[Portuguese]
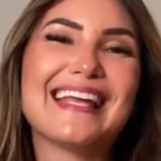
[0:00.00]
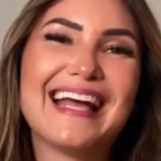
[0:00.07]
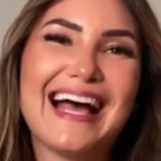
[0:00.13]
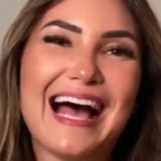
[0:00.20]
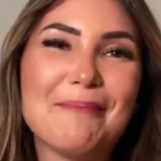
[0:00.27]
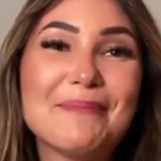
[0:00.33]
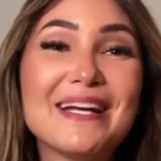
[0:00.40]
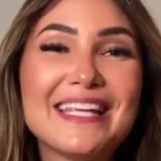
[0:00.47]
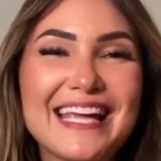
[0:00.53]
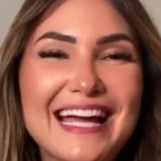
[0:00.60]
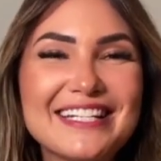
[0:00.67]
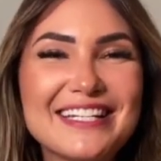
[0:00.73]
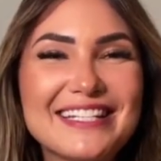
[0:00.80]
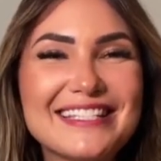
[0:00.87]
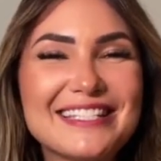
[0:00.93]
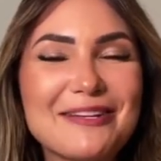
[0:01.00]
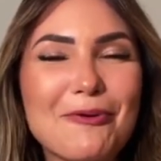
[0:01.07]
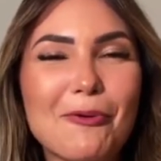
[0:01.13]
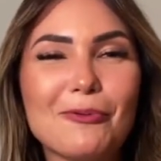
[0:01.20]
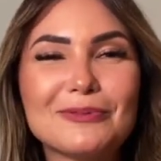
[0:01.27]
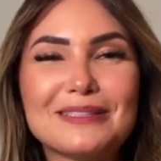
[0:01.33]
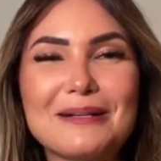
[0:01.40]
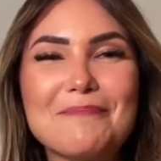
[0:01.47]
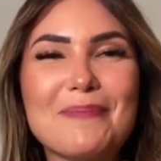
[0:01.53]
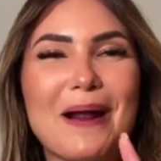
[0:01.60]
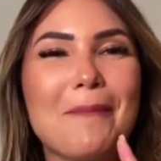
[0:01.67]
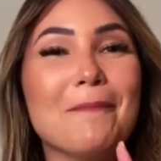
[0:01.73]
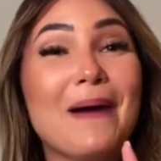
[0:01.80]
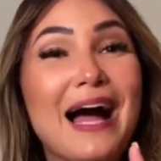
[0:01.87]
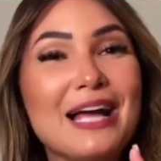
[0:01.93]
Amanhã a gente se encontra para
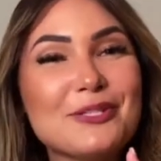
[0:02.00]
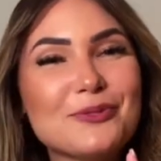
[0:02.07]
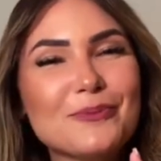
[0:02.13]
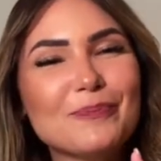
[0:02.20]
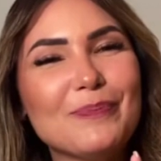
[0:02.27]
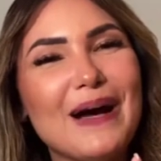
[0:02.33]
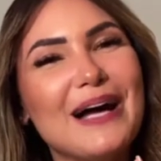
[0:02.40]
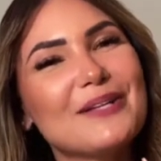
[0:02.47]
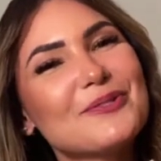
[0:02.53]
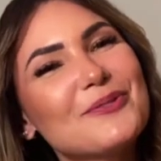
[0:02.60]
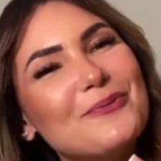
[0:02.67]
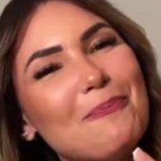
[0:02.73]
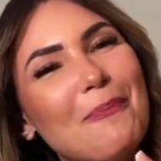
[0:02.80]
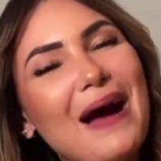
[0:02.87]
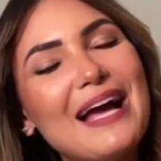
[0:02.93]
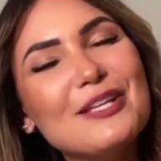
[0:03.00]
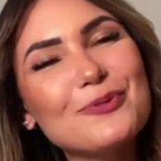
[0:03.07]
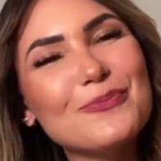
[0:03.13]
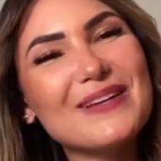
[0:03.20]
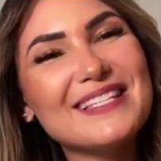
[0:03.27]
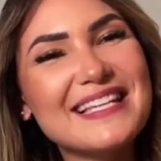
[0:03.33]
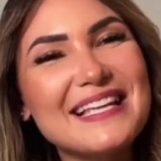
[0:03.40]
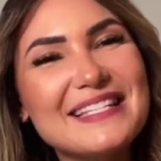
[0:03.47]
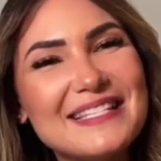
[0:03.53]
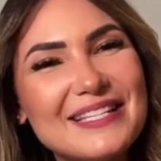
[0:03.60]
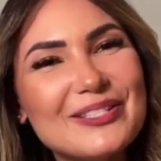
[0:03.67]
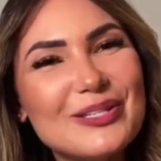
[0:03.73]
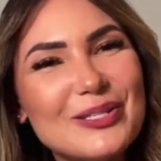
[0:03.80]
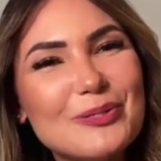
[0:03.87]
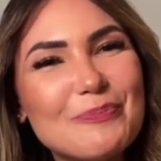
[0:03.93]
mais um passo, mais um
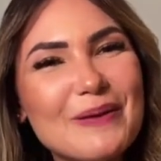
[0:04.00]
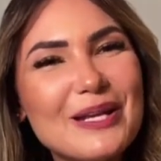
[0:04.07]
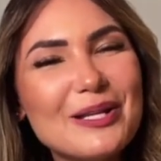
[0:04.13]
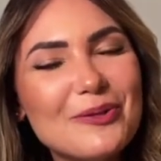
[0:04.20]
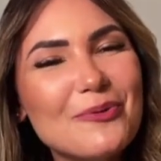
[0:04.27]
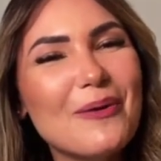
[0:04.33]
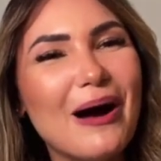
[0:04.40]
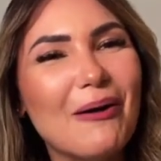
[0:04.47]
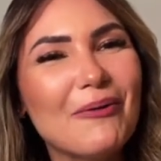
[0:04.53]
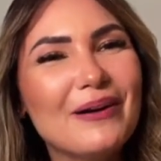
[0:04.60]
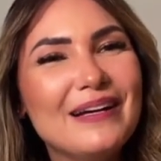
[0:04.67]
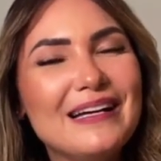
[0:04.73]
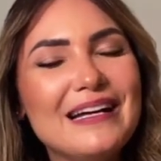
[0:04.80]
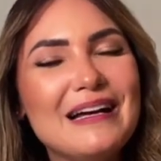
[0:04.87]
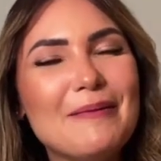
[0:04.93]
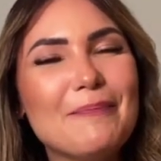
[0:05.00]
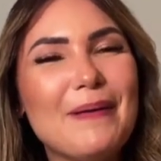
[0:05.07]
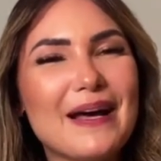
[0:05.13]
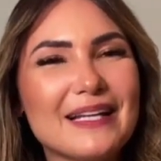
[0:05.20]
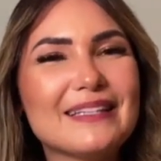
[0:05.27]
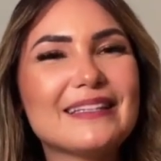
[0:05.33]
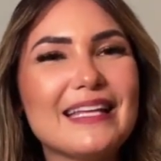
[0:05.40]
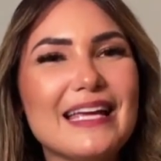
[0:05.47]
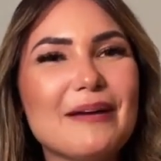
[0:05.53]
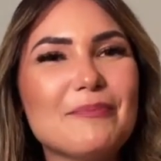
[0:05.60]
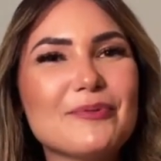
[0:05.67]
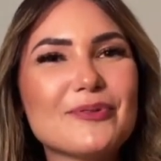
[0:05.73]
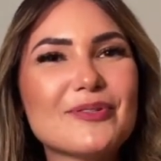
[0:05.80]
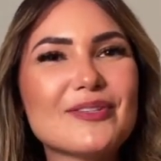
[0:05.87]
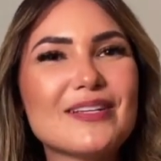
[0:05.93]
exercício espiritual para
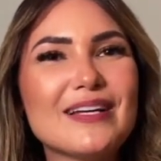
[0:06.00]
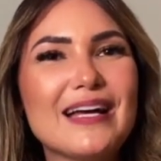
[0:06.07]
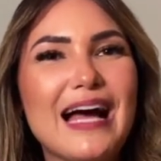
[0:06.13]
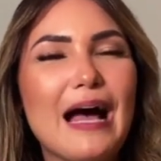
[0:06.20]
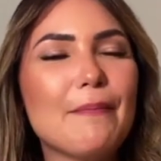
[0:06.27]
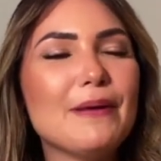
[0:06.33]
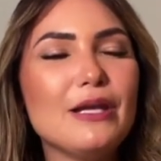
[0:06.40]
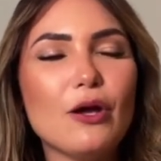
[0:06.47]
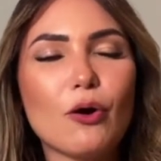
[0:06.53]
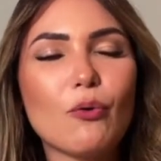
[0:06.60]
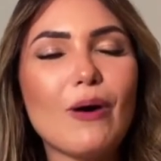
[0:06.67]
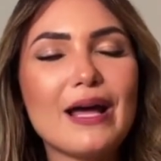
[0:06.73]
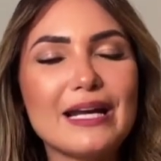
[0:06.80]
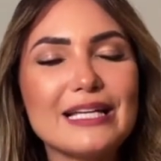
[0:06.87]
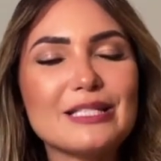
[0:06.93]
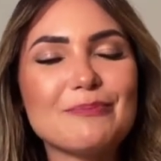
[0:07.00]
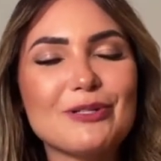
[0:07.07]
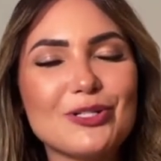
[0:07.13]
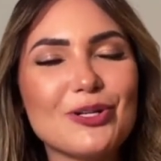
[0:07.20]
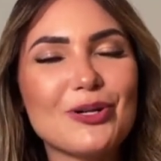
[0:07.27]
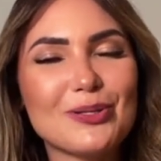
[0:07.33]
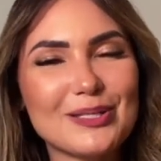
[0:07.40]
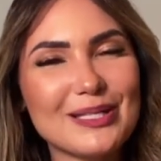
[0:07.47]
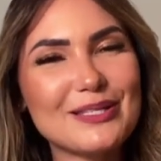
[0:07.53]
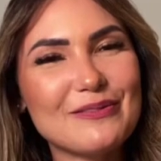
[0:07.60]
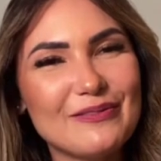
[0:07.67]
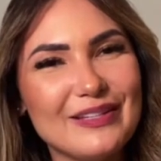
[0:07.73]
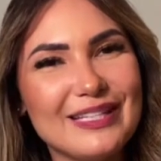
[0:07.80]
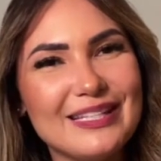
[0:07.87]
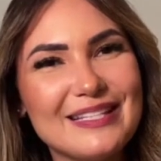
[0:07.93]
termos a melhor quaresma de nossas
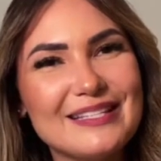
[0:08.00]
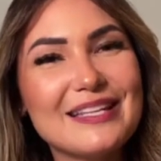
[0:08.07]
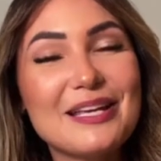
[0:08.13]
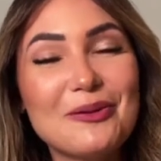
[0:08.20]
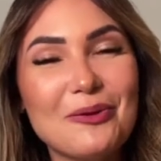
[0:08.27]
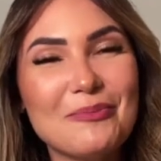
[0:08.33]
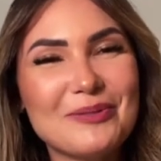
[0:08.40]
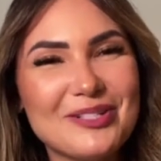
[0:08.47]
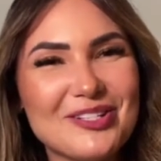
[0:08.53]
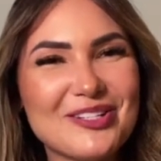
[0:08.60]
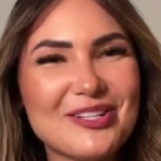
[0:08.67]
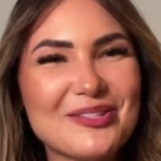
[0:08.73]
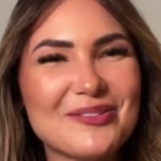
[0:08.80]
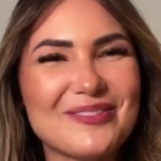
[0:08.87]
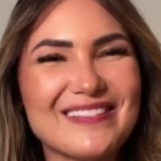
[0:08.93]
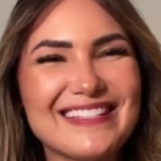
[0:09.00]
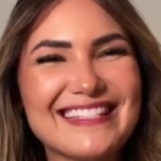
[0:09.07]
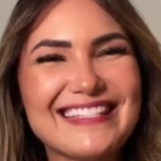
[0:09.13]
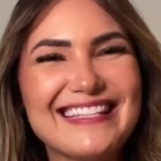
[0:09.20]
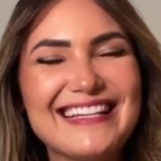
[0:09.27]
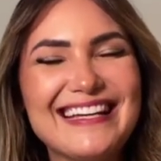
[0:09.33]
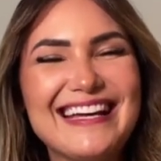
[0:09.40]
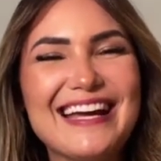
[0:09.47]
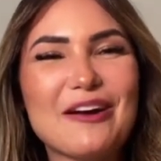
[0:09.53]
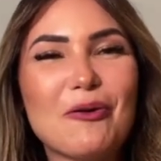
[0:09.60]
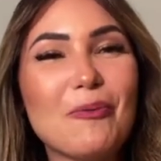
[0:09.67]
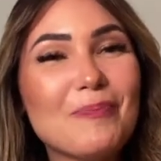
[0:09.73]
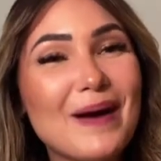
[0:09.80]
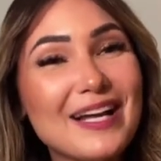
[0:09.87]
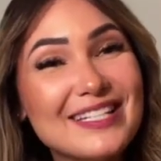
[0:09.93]
vidas, em nome de Jesus.
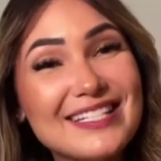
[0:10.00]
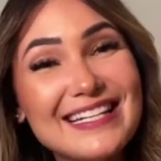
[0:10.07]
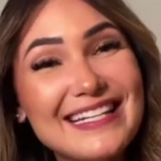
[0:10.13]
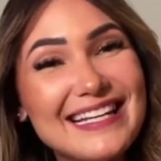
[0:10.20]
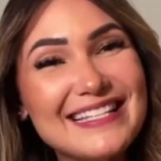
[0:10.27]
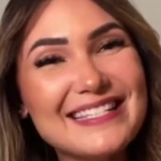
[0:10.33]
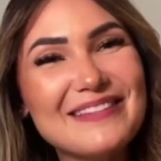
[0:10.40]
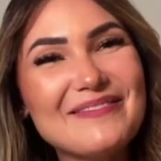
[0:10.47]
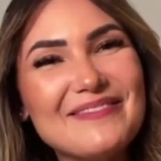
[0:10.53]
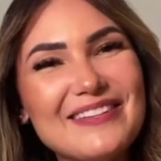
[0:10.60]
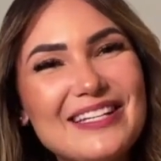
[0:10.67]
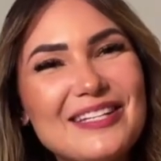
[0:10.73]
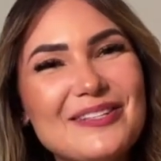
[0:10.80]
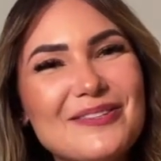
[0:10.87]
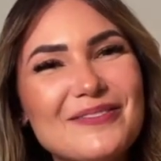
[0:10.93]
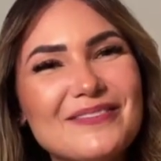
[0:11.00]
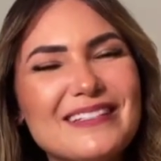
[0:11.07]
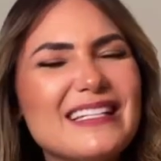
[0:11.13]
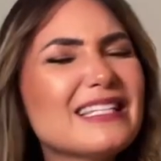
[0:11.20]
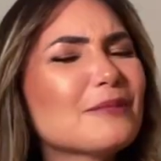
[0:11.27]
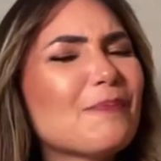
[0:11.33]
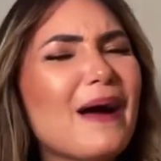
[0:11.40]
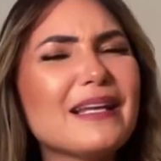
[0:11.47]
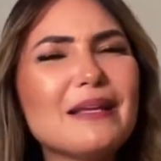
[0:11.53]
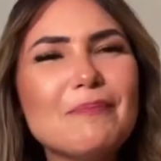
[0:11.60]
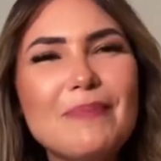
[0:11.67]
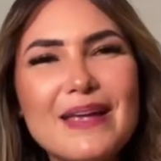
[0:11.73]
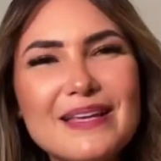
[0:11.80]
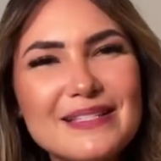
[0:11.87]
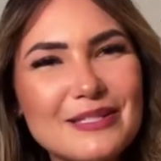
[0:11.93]
Compartilhe esse vídeo, espalhe a
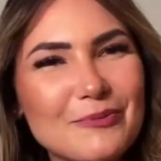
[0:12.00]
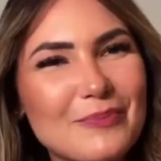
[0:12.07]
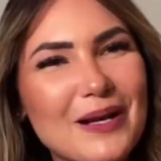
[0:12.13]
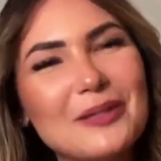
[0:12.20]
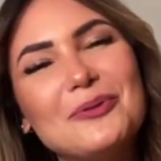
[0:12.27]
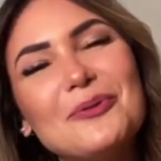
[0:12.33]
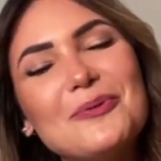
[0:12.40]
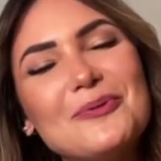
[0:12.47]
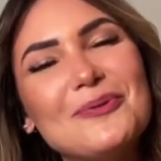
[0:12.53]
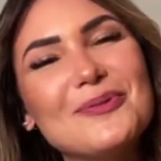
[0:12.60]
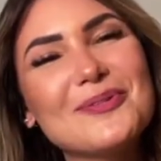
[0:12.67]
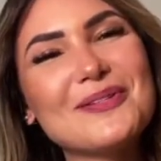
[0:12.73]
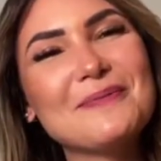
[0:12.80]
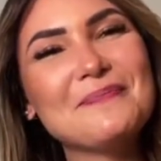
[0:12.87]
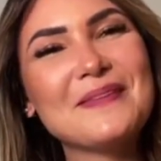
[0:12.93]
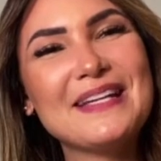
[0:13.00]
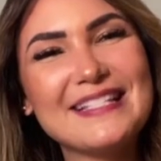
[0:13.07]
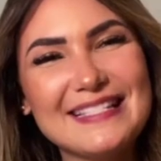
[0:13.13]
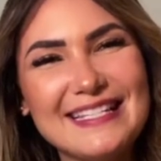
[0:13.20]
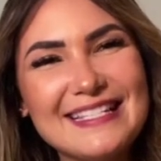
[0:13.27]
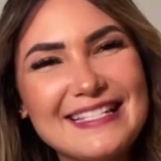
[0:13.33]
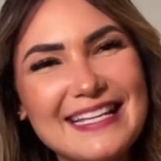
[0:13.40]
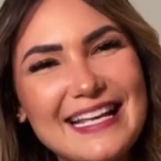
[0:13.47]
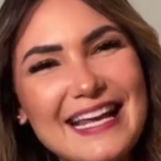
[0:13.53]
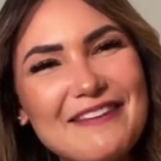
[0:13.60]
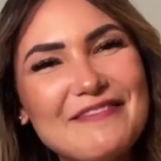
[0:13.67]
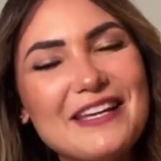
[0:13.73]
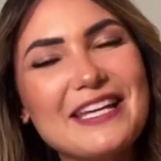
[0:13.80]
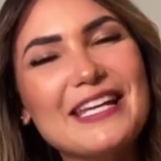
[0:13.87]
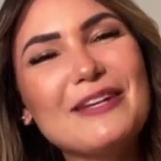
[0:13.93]
bênção para todos, se
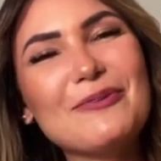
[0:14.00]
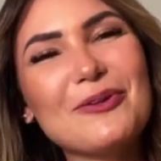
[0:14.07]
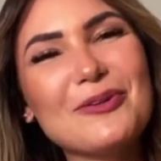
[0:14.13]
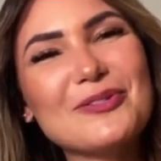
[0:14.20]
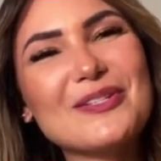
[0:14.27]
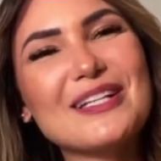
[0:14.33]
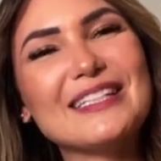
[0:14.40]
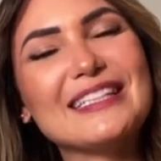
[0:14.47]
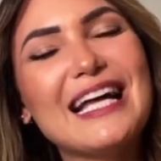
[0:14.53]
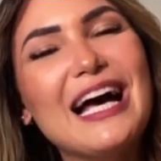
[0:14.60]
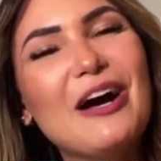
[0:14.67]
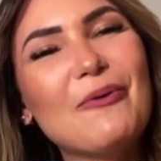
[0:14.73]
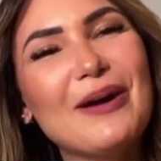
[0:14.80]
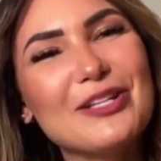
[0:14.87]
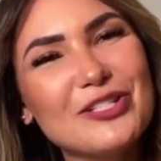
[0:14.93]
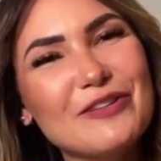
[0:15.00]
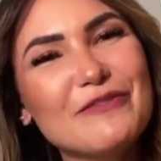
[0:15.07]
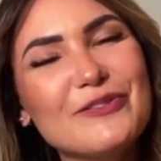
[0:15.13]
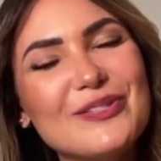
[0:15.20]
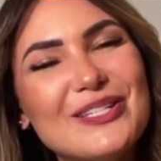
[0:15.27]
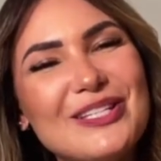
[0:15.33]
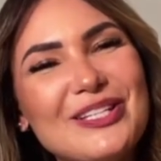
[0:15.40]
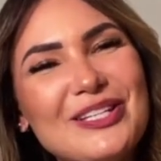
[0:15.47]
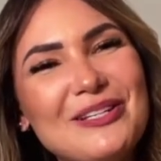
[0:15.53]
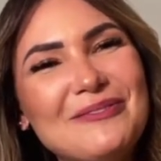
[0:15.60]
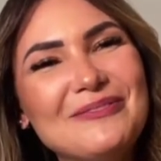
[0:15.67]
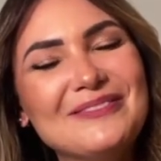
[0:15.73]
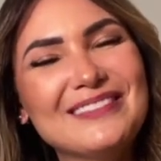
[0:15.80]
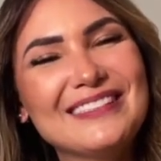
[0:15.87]
inscreve aqui no nosso canal, ative o sininho